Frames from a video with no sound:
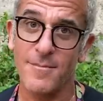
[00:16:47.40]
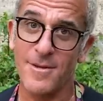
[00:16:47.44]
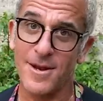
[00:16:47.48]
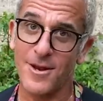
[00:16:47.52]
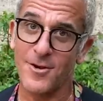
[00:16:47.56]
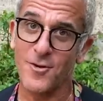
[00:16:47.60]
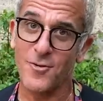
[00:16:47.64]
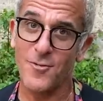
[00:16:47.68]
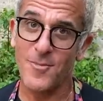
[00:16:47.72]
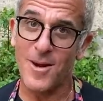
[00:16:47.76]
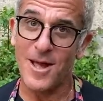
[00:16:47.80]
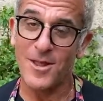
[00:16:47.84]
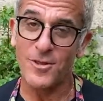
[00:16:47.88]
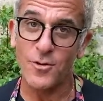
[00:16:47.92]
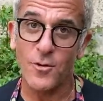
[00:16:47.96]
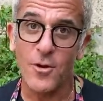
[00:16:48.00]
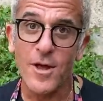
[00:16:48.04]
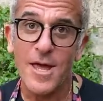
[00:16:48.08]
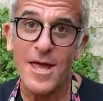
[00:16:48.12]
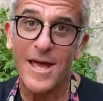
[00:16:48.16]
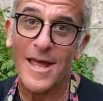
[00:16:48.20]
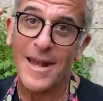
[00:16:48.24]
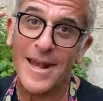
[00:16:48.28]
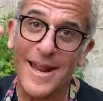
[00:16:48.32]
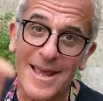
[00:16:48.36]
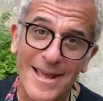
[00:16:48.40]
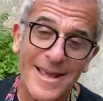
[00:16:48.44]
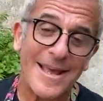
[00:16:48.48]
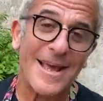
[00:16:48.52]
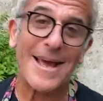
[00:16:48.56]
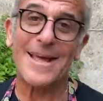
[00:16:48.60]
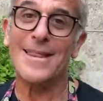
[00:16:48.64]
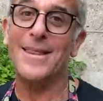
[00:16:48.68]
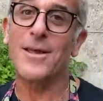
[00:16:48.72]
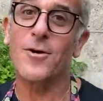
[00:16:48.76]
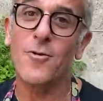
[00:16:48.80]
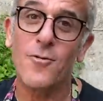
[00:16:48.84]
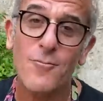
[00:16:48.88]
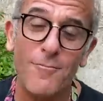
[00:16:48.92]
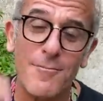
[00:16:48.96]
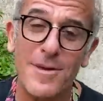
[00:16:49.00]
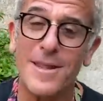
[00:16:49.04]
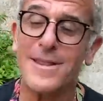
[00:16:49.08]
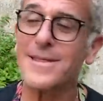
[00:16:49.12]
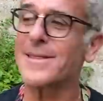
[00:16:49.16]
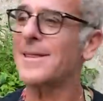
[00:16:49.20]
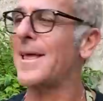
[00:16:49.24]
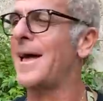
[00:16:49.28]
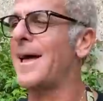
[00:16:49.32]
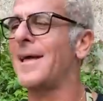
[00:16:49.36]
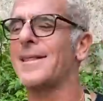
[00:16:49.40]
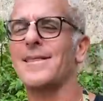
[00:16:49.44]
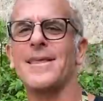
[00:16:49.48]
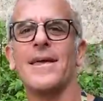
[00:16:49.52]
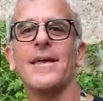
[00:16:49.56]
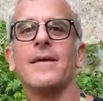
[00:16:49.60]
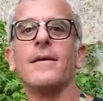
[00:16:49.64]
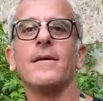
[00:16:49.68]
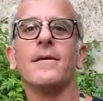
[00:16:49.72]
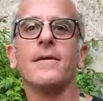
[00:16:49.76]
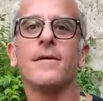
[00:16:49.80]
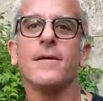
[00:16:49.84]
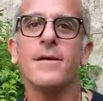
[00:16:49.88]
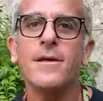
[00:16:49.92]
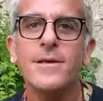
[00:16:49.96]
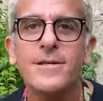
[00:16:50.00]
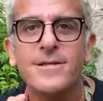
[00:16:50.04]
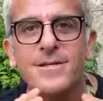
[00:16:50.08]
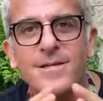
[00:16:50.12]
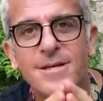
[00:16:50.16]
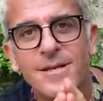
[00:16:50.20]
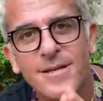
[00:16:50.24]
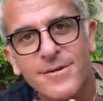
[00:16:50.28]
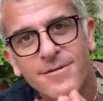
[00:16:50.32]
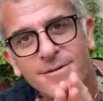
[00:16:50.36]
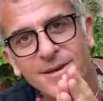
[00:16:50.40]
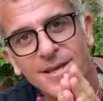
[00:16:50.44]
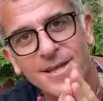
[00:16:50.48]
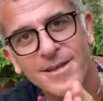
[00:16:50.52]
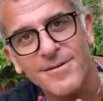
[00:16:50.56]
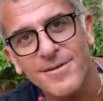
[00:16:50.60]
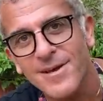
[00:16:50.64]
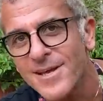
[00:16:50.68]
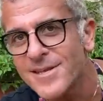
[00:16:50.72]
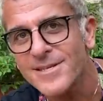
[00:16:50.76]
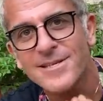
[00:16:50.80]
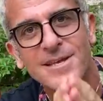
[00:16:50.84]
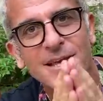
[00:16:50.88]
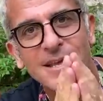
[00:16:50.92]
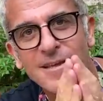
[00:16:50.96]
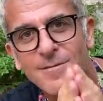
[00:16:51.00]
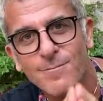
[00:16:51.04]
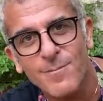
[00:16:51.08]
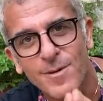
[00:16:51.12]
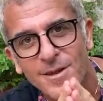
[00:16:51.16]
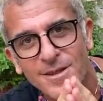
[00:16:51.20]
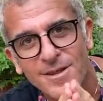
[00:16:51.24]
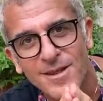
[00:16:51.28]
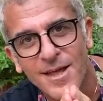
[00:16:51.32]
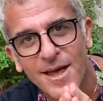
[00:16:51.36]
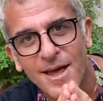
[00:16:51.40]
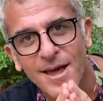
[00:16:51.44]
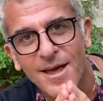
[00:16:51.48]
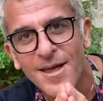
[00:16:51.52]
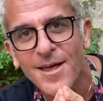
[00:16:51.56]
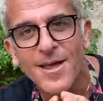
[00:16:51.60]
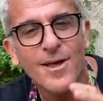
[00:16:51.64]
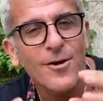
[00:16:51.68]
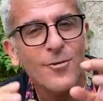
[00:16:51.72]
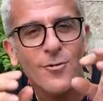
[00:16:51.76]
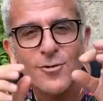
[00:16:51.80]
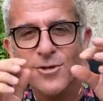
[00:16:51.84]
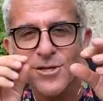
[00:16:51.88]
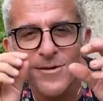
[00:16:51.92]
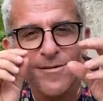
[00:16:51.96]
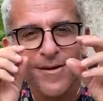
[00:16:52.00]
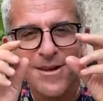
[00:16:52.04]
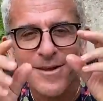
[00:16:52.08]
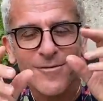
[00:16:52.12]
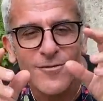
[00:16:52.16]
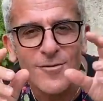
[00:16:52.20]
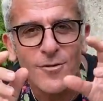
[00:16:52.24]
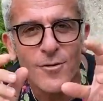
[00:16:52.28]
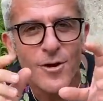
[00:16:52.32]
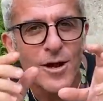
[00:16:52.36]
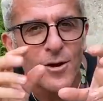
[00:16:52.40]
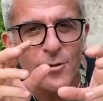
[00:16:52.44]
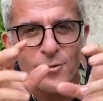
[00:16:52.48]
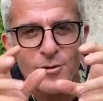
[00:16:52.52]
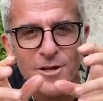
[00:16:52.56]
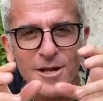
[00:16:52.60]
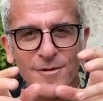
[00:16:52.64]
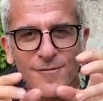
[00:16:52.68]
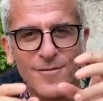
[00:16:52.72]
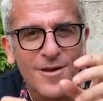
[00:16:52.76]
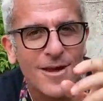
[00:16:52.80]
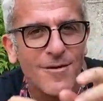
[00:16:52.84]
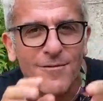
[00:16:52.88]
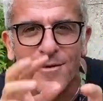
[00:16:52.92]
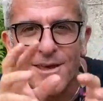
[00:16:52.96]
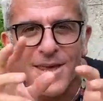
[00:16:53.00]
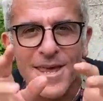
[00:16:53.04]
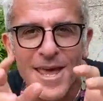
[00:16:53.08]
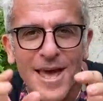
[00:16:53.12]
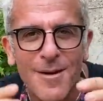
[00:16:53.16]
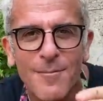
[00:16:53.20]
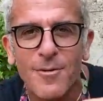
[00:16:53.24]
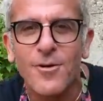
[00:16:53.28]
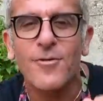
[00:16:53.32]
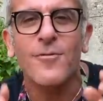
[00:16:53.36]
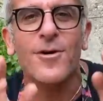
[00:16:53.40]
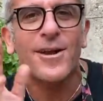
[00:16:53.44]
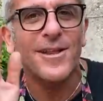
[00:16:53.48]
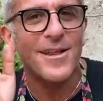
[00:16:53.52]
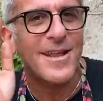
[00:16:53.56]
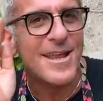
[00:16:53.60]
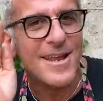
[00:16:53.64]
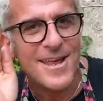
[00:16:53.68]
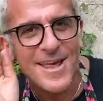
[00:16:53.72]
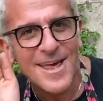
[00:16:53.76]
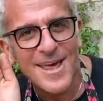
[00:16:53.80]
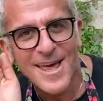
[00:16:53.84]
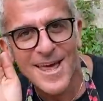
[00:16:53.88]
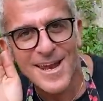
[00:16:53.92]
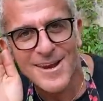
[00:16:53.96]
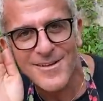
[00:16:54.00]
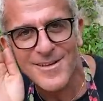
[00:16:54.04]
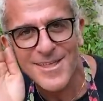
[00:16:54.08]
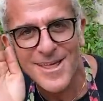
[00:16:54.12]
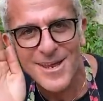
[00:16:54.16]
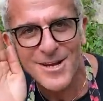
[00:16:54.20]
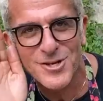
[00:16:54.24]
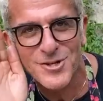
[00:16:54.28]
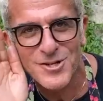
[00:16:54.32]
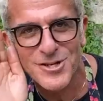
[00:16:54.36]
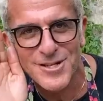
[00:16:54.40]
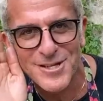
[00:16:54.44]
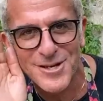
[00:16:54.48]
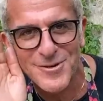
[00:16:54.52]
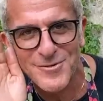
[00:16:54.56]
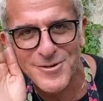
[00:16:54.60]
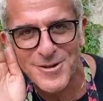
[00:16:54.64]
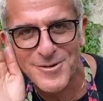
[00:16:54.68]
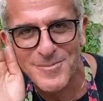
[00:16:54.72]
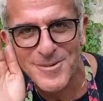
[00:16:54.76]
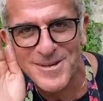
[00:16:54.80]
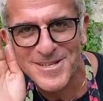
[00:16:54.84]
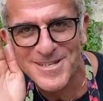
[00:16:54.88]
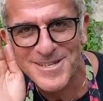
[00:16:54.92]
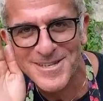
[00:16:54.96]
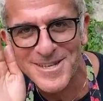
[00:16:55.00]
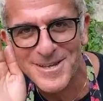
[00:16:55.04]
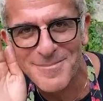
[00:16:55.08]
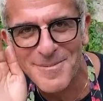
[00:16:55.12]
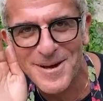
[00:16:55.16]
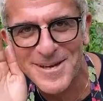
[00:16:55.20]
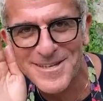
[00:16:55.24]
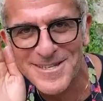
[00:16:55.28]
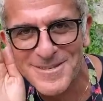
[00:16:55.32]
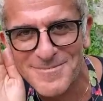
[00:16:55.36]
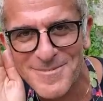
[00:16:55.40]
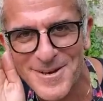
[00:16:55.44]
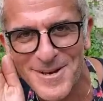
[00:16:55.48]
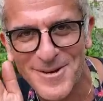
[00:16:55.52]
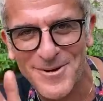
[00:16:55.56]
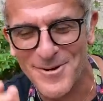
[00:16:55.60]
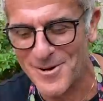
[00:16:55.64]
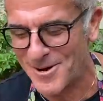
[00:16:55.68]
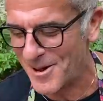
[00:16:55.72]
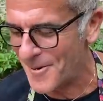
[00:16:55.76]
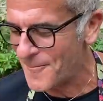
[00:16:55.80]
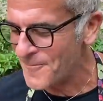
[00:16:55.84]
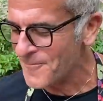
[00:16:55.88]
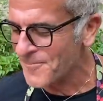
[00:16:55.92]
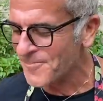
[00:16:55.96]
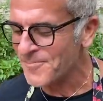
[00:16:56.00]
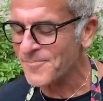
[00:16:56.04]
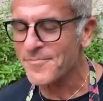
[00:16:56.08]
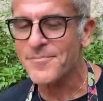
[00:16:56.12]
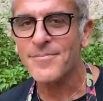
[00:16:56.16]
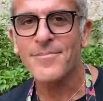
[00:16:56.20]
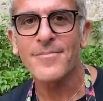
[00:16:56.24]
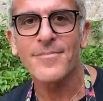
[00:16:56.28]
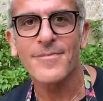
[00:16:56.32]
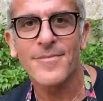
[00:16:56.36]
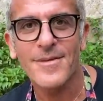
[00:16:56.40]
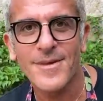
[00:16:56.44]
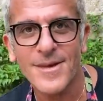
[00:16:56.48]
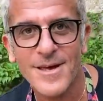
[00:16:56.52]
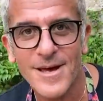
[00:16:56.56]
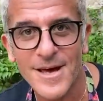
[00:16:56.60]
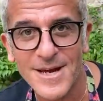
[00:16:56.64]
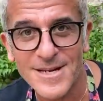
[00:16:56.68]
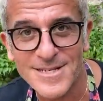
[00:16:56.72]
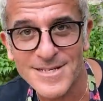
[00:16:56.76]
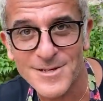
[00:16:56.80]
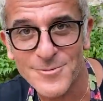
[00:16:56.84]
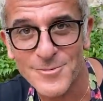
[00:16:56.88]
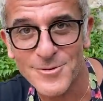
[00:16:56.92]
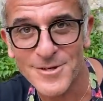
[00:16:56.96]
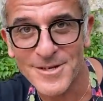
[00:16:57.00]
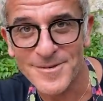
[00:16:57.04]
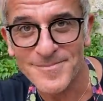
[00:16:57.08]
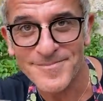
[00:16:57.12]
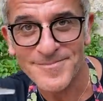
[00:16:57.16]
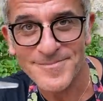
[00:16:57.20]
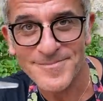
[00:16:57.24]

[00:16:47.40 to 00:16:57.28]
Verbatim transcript: mi raccomando leccate commentate iscrivetevi che state aspettando così vi arrivano le notifiche vi chiamano guarda è arrivata la ricetta nuova di Max Mariola alla salute